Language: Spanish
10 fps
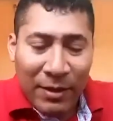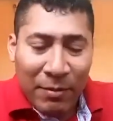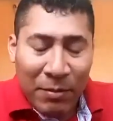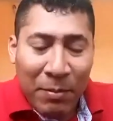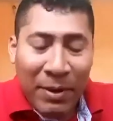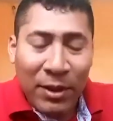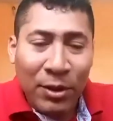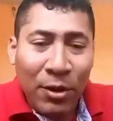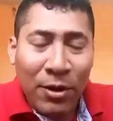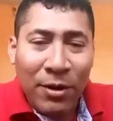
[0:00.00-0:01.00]
mi
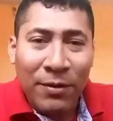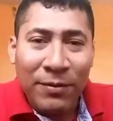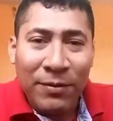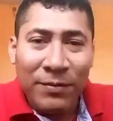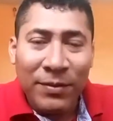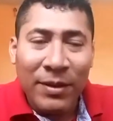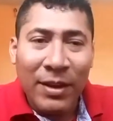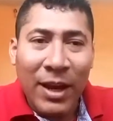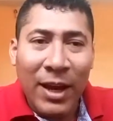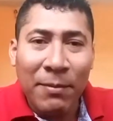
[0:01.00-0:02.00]
mentor,
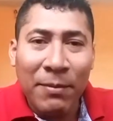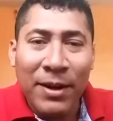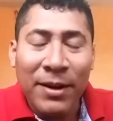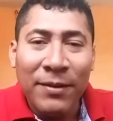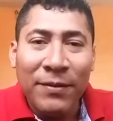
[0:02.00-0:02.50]
Albert,